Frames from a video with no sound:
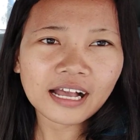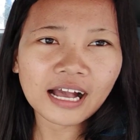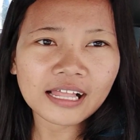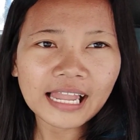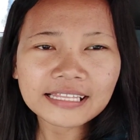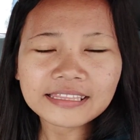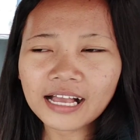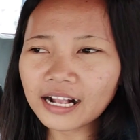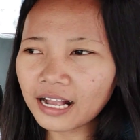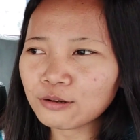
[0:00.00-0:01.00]
uh, lahat
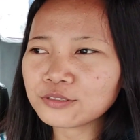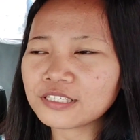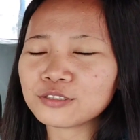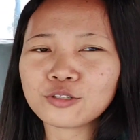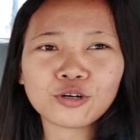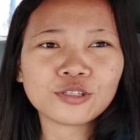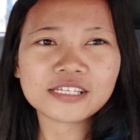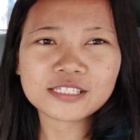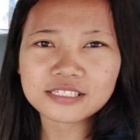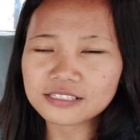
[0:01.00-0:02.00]
ng account nandun
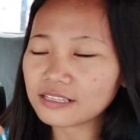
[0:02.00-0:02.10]
is